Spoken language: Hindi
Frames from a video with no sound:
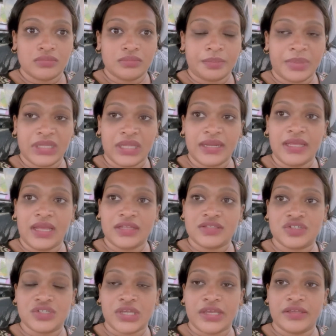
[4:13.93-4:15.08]
पता नहीं आज
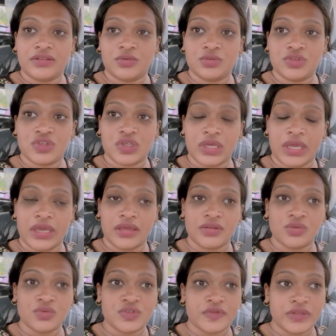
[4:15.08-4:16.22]
शायद कुछ है
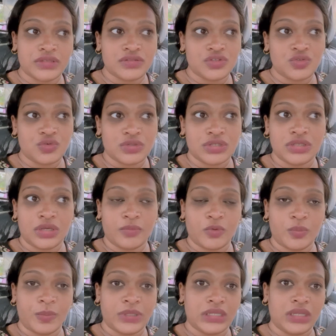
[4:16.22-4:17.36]
तो उस वजह से छुट्टी थी हमको
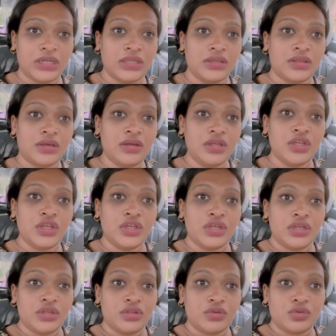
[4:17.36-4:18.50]
पता नहीं था
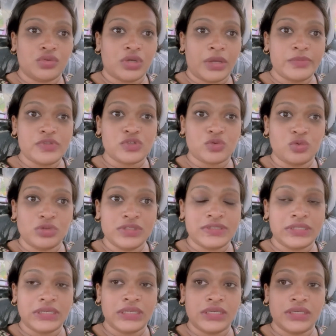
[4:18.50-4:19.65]
तो हम स्कूल
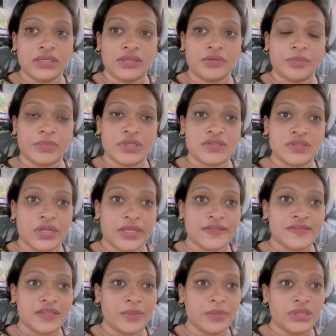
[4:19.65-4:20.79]
से बस
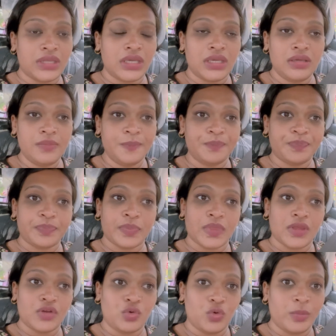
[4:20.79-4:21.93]
रास्ते में थे
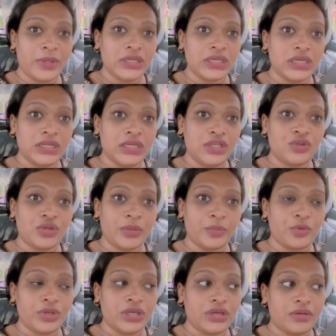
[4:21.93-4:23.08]
क्रोमा के लिए तो
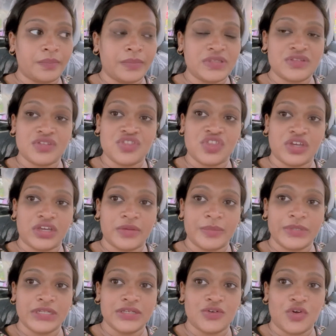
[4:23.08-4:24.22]
हमको एक मस्त जगह
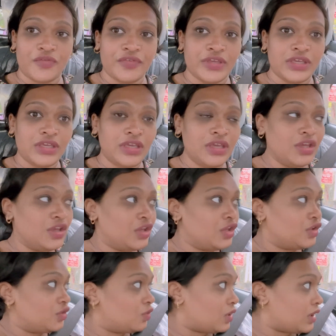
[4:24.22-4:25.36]
मिली कॉफ़ी की
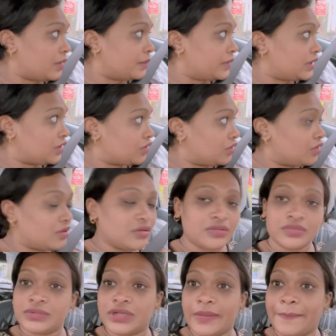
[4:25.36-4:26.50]
तो हम एक
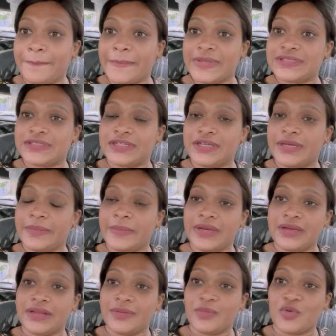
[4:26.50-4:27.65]
कप मस्त गर्मा
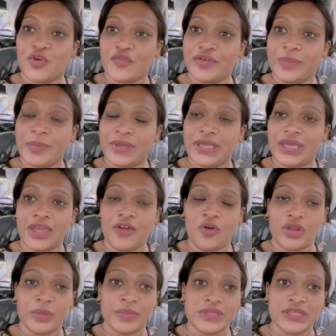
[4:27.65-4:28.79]
गर्म कॉफ़ी पिए हैं और
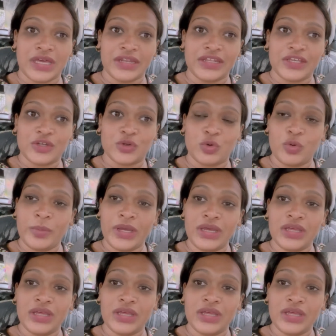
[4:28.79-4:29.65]
अभी जा रहे हैं क्रोमा